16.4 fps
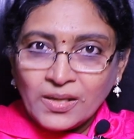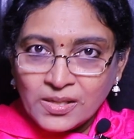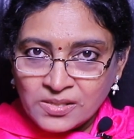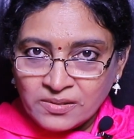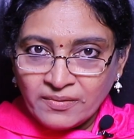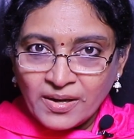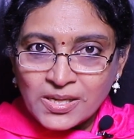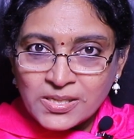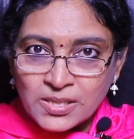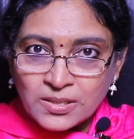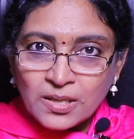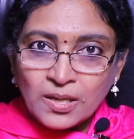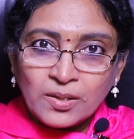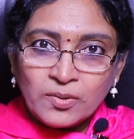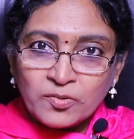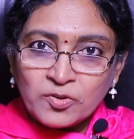ఈ శ్వాస
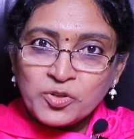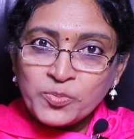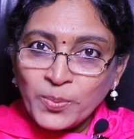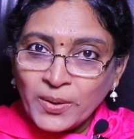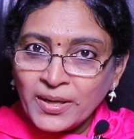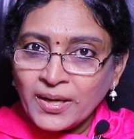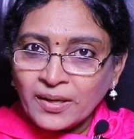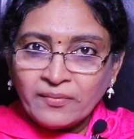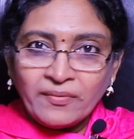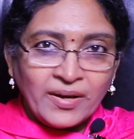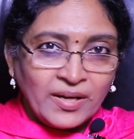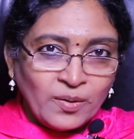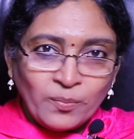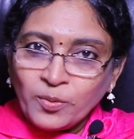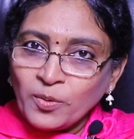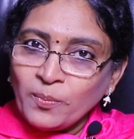తాలూకు స్పీడ్
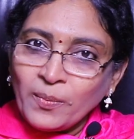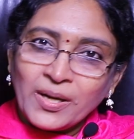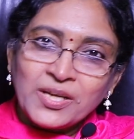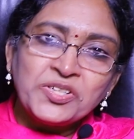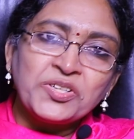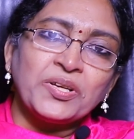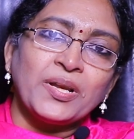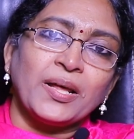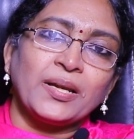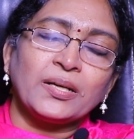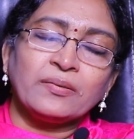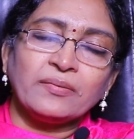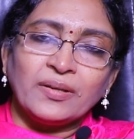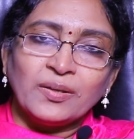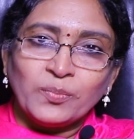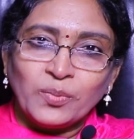ఎక్కువైనప్పుడు మనిషి
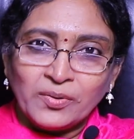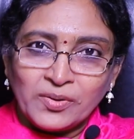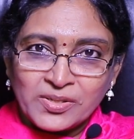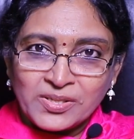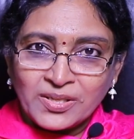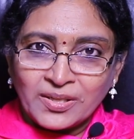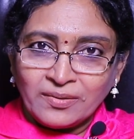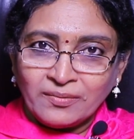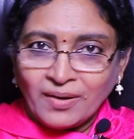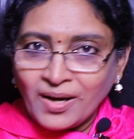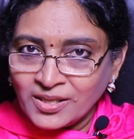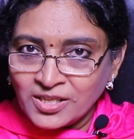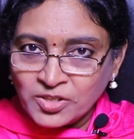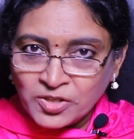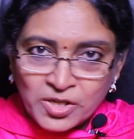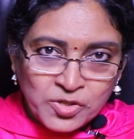నరకం అనుభవిస్తాడు
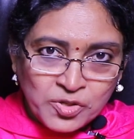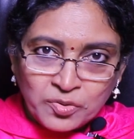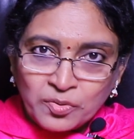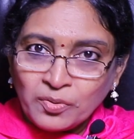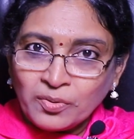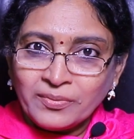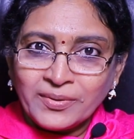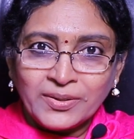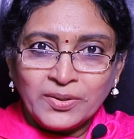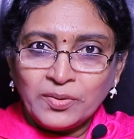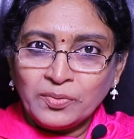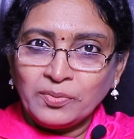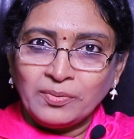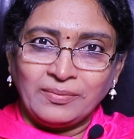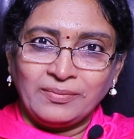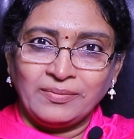అది
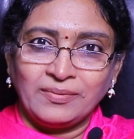తెచ్చుకోవద్దు